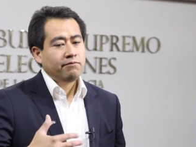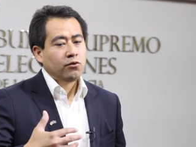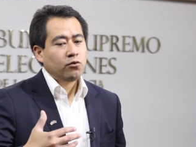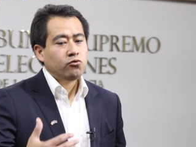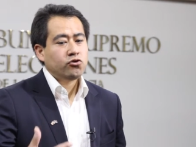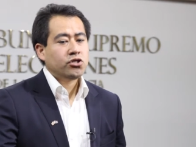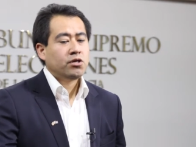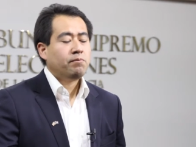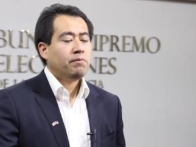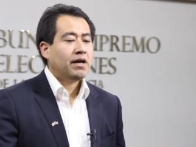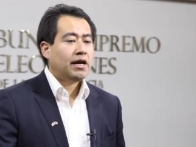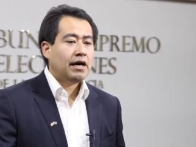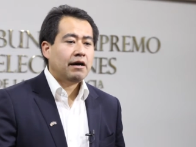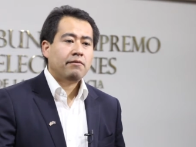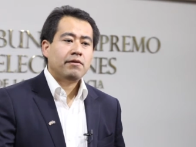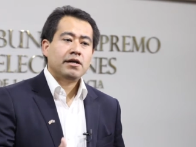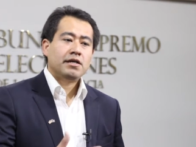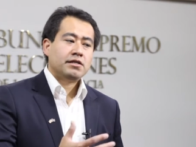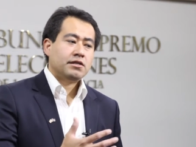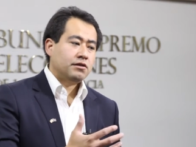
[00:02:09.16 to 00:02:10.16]
use
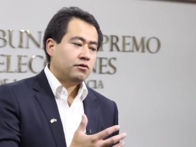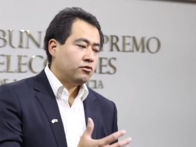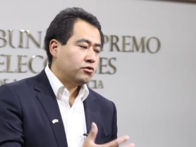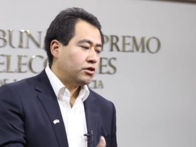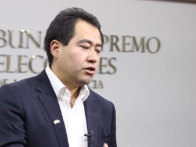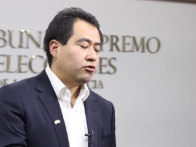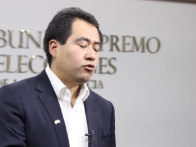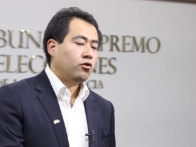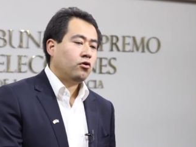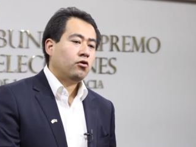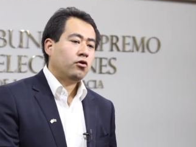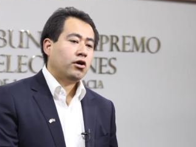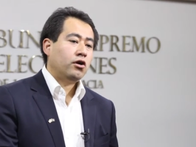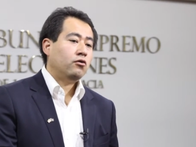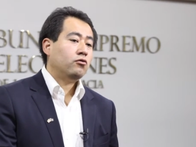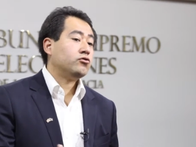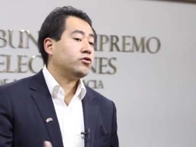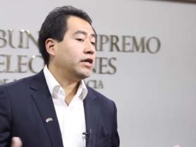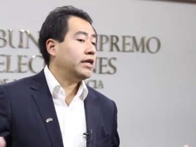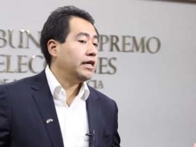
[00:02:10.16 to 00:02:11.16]
palabras, use tono que
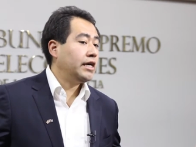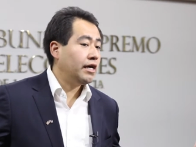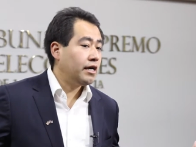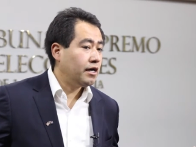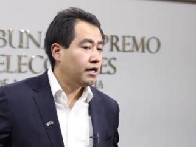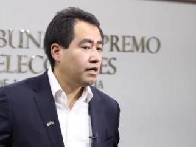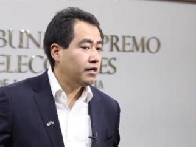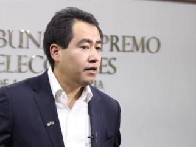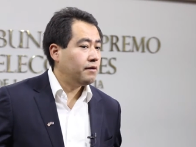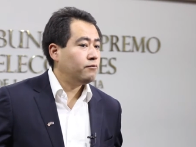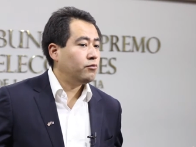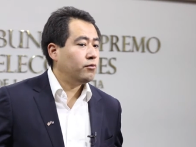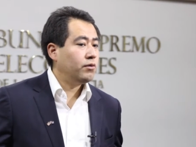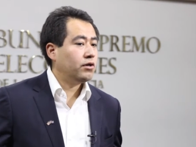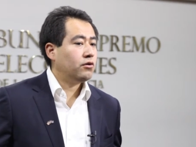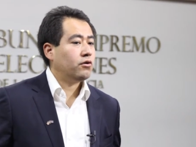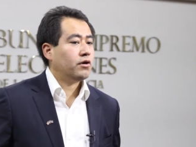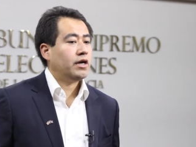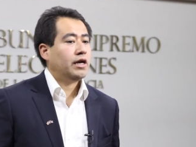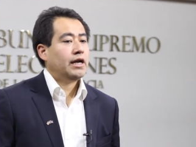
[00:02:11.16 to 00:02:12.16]
no usaría en
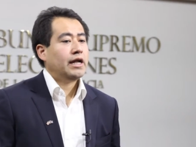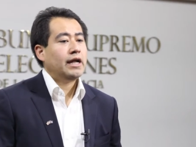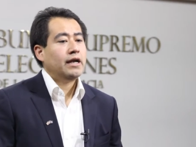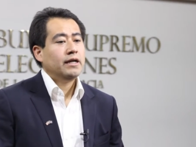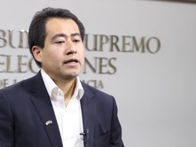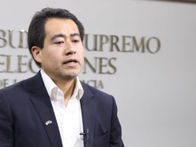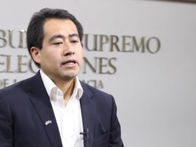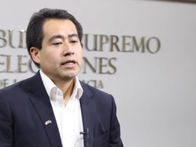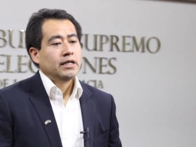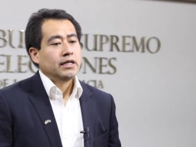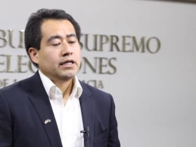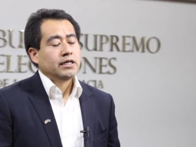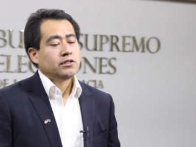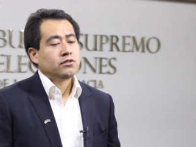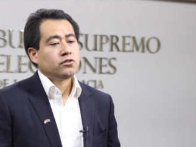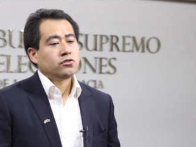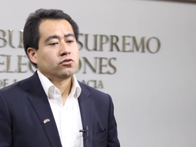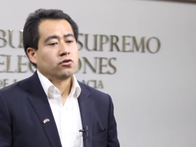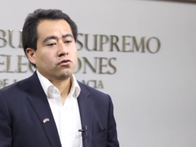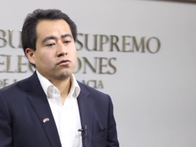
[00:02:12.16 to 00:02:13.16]
público general.
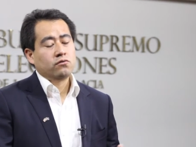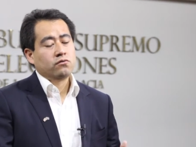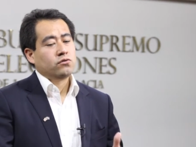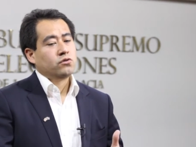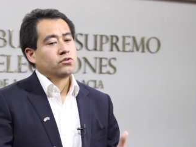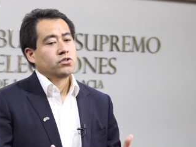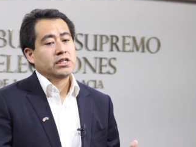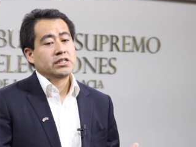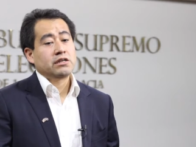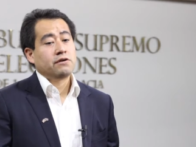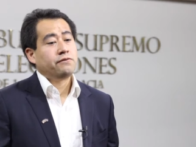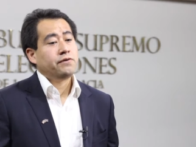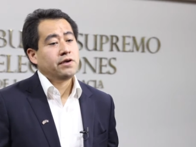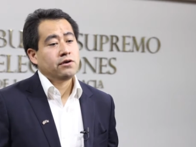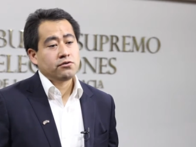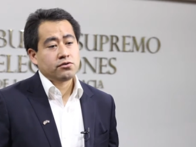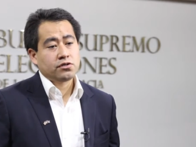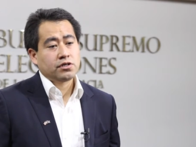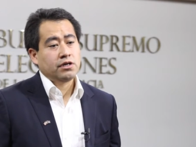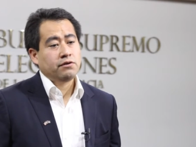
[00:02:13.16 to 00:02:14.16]
Esos son los
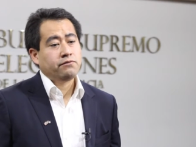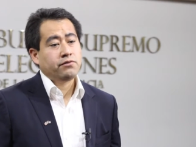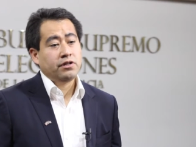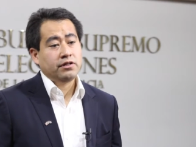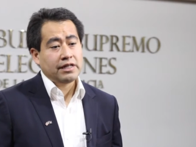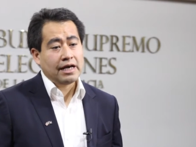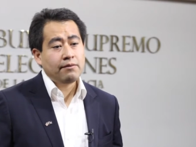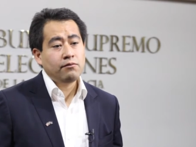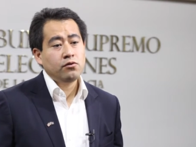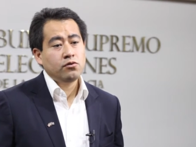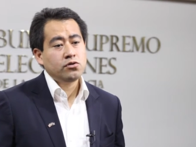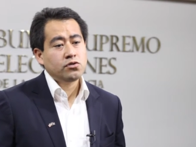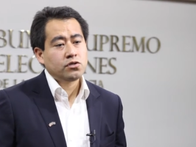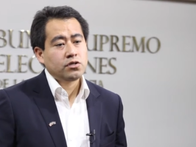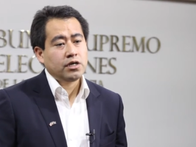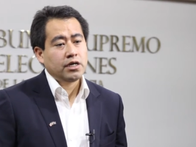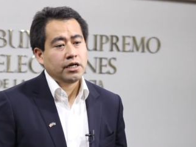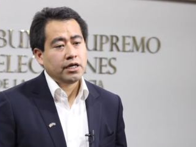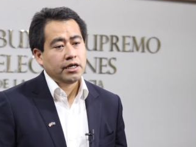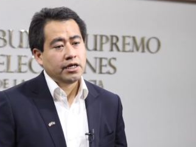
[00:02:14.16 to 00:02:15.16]
desafíos que
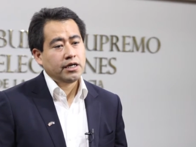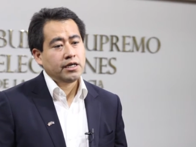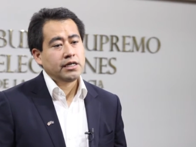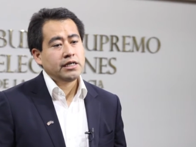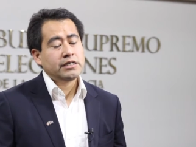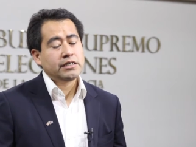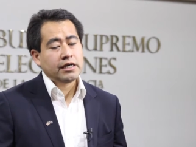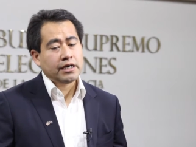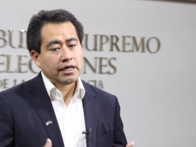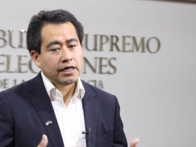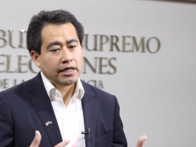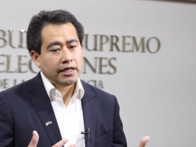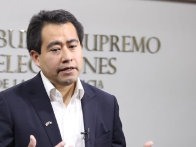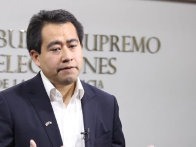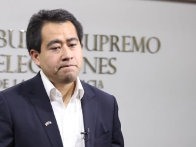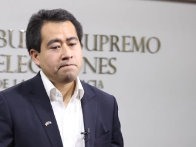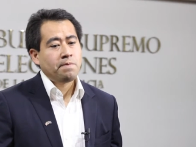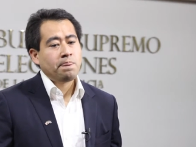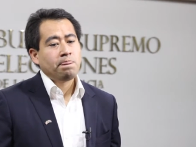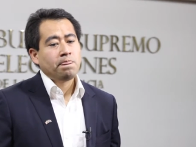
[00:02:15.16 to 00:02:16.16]
enfrentamos y sé
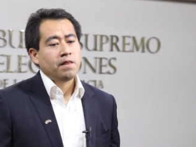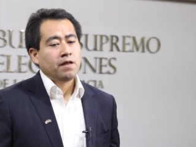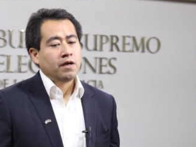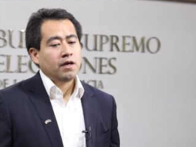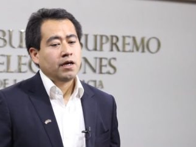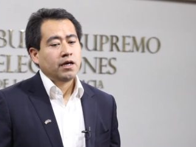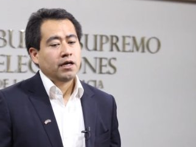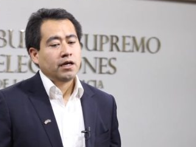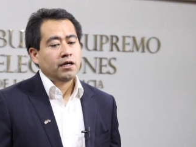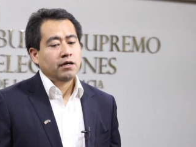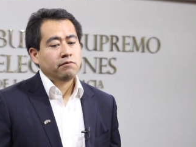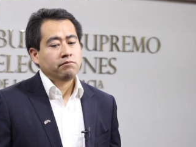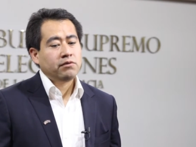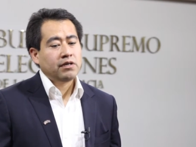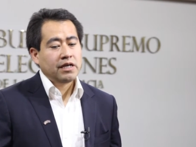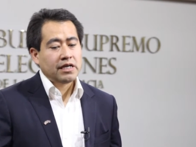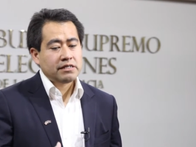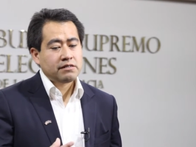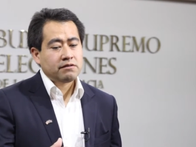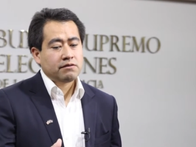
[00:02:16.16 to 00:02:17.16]
que
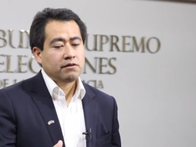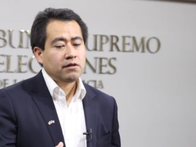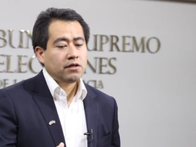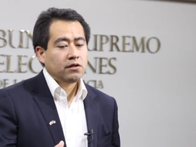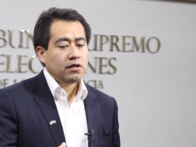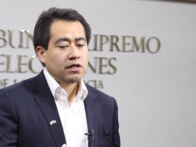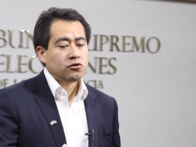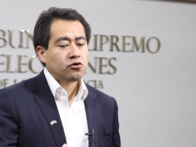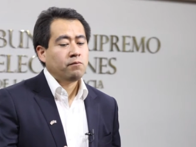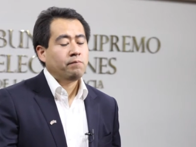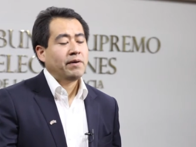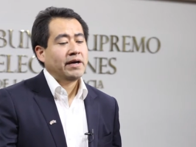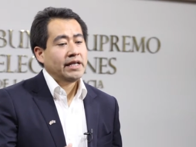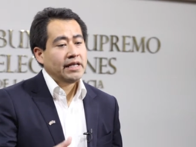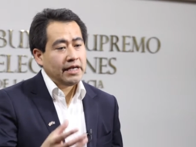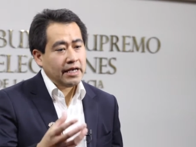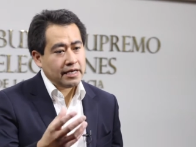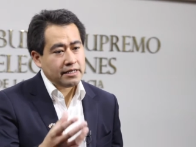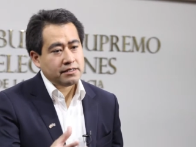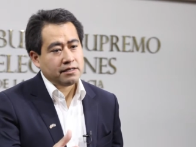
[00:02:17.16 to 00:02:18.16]
las,
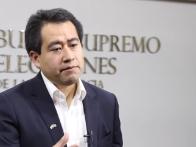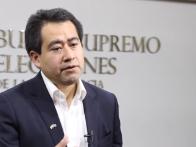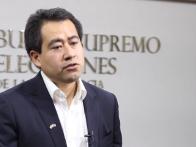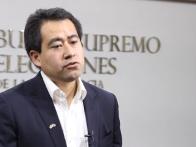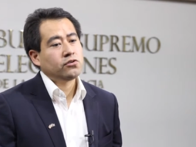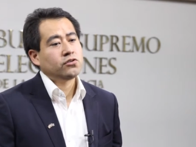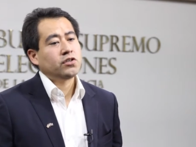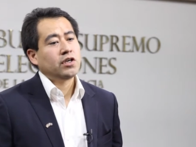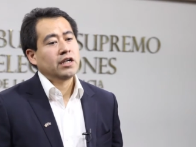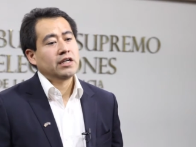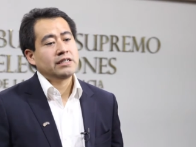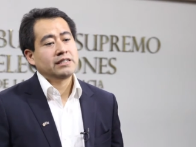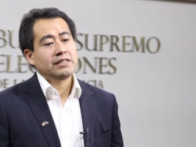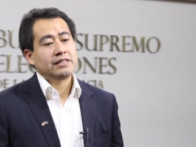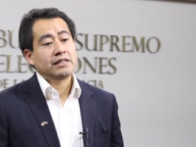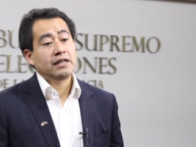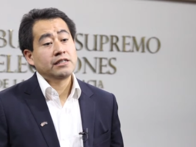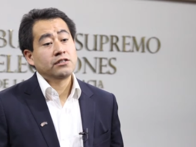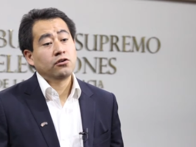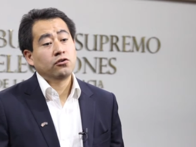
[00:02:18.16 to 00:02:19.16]
compañías de medios sociales
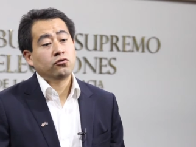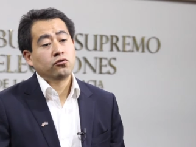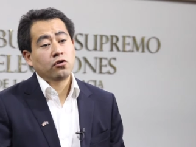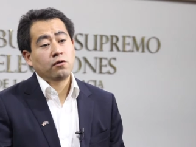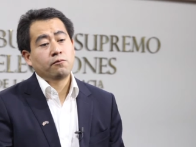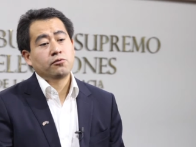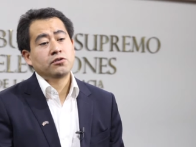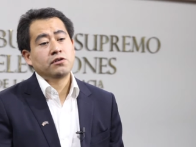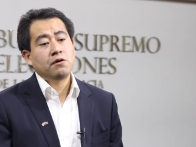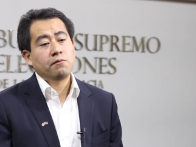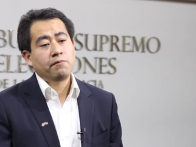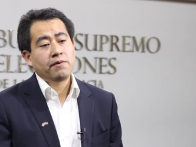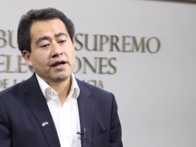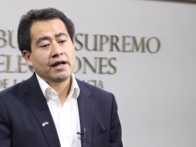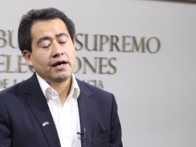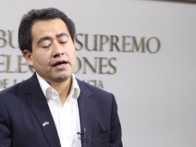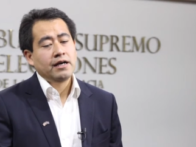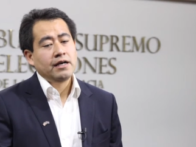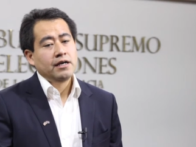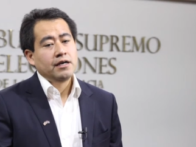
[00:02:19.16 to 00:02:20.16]
están haciendo todo lo posible
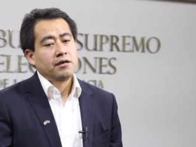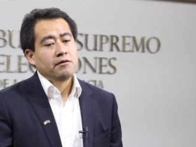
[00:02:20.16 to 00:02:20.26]
para,